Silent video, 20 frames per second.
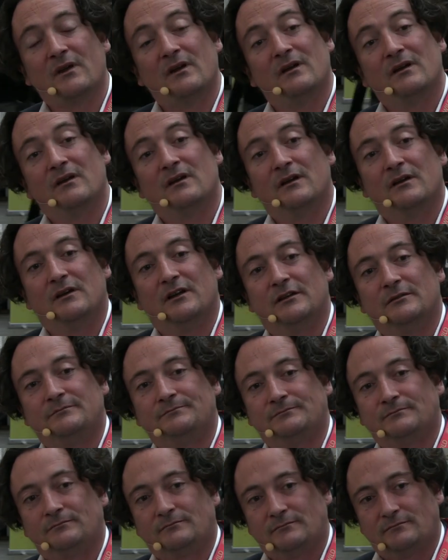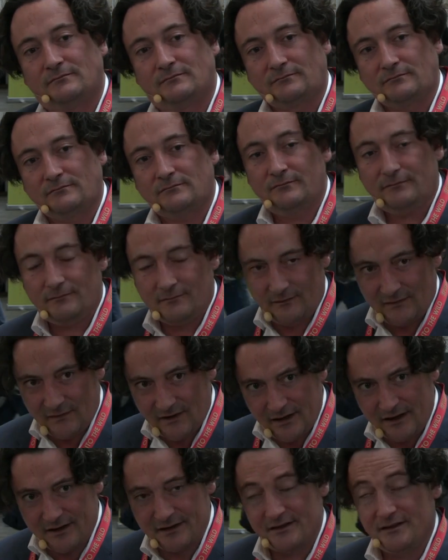gibt es noch was, nennt sich GIG. Was ist
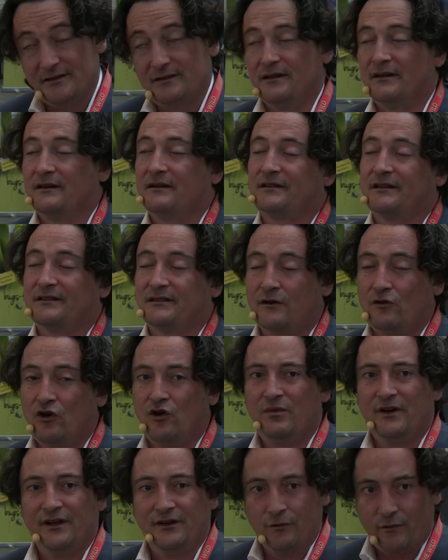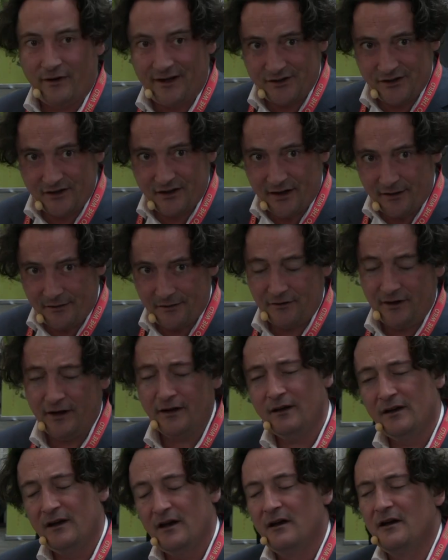das? Ja, das, äh, das Global Innovation
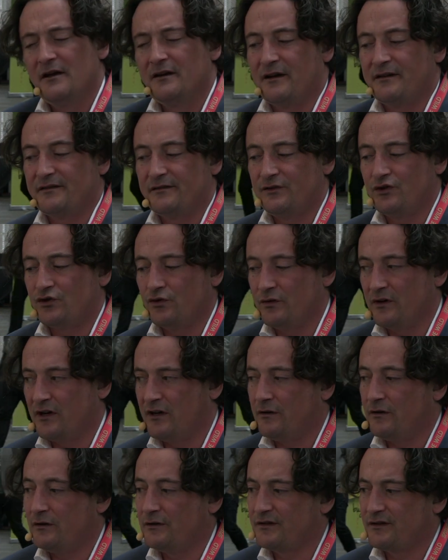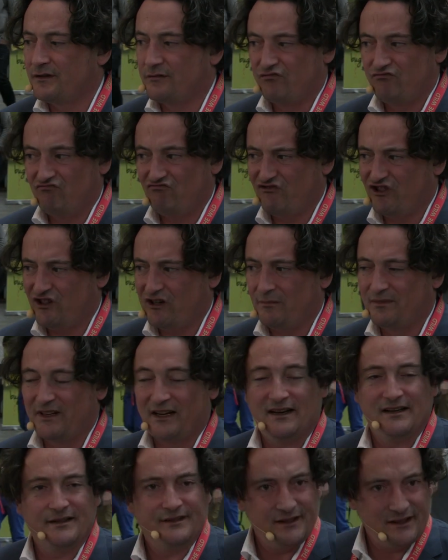Gathering. Da sind schon aus, ich glaube,
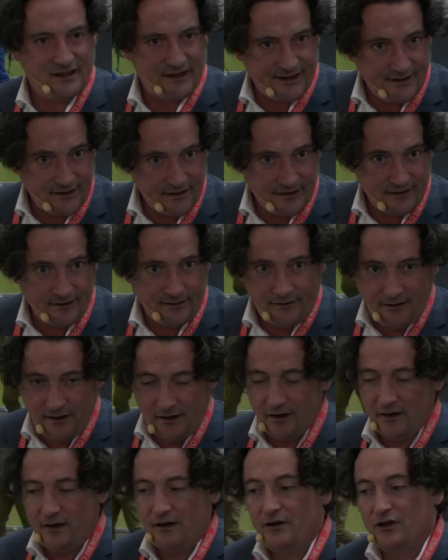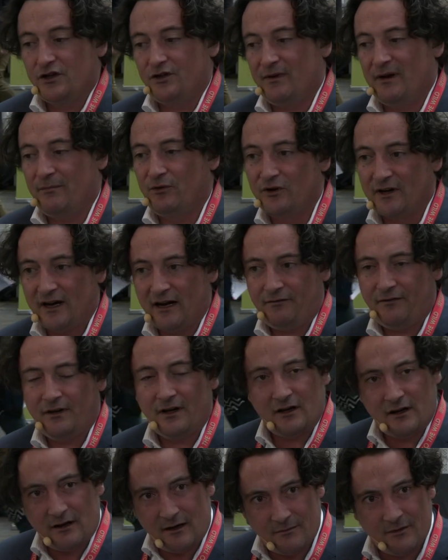30 Ländern Schwerpunkt
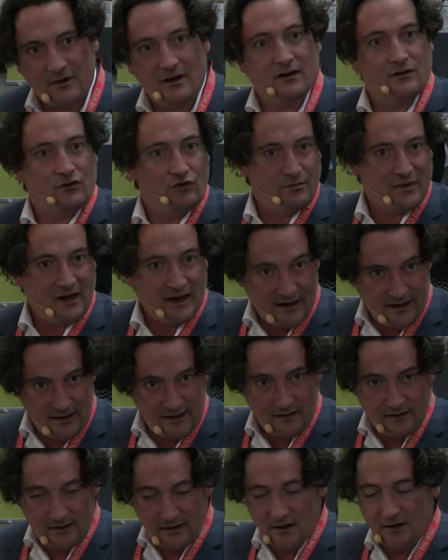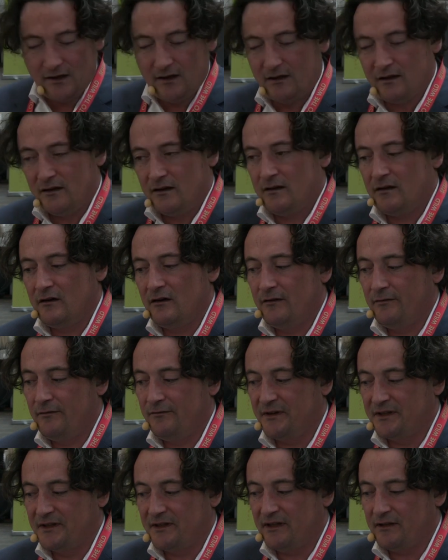Afrika, aber global. Äh,
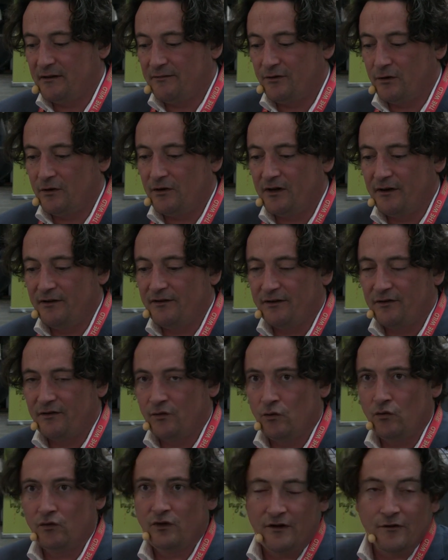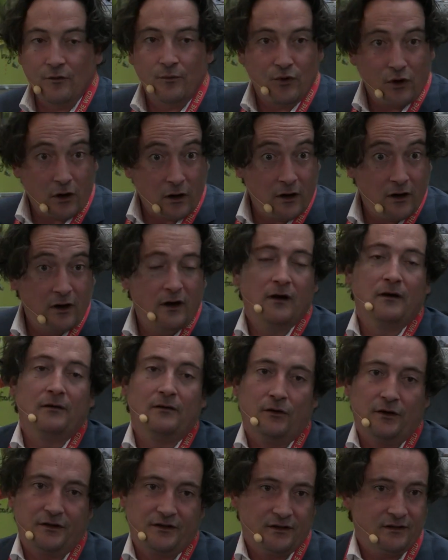Vertreter von Organisationen, also Blogger,
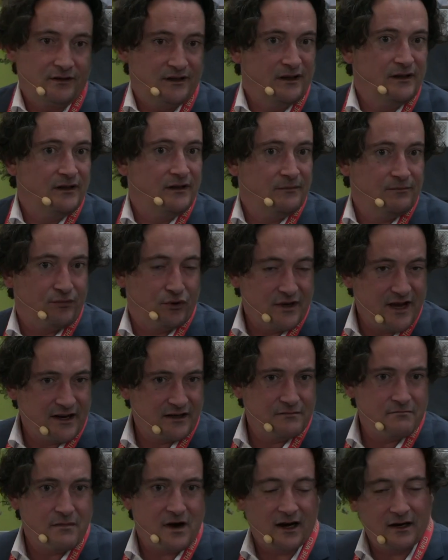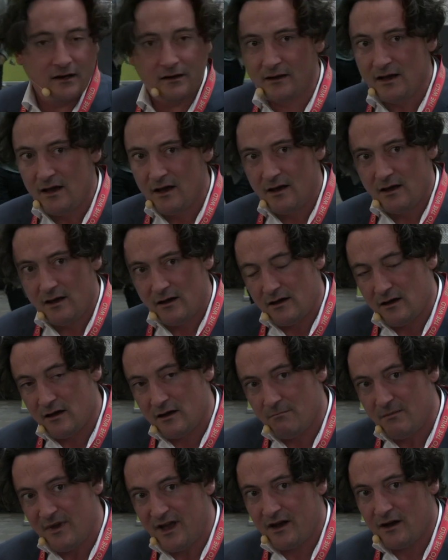Leute, die Projekte machen,
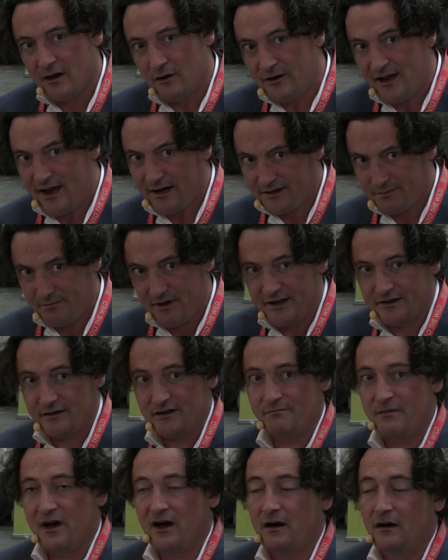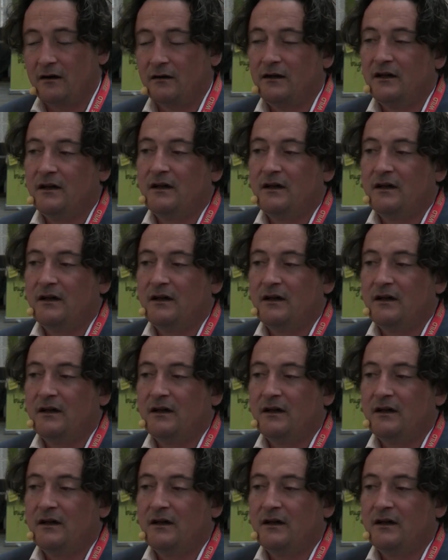äh, Maker und Hackspaces machen,